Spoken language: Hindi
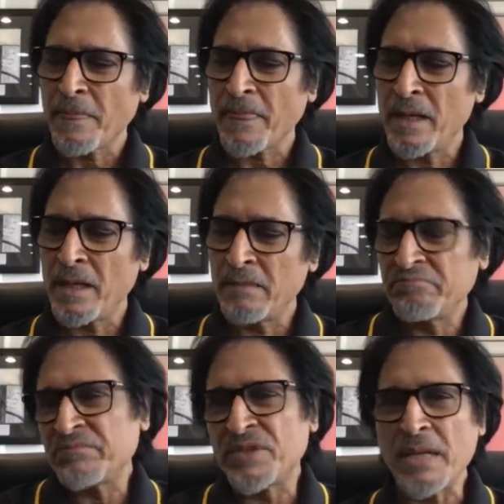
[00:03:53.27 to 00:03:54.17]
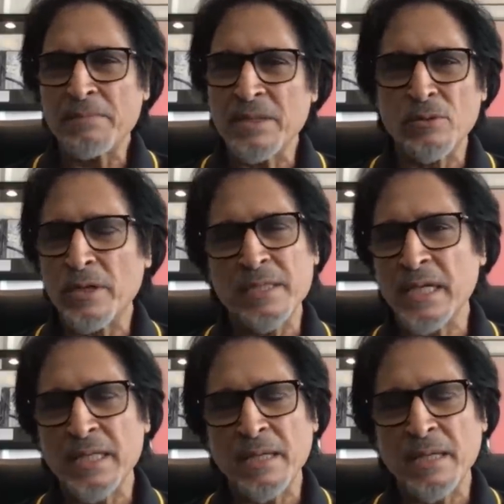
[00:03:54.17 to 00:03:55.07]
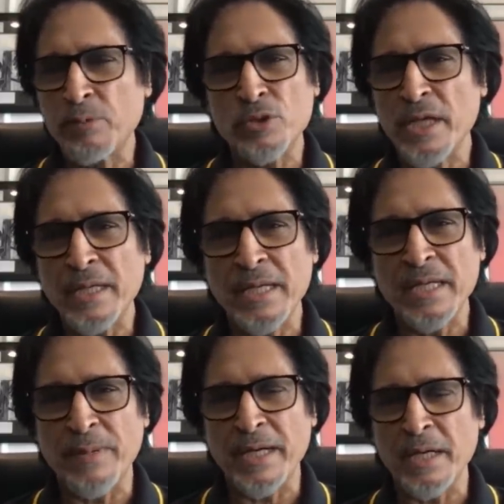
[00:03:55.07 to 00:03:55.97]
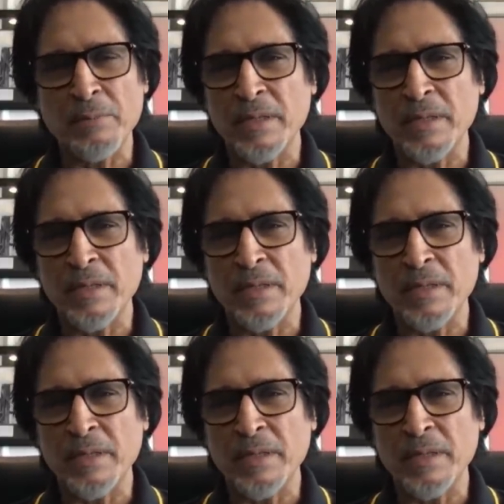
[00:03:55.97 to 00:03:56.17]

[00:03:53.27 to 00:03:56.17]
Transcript: टीम से उन्होंने ज़्यादा पूछा नहीं है इस बारे में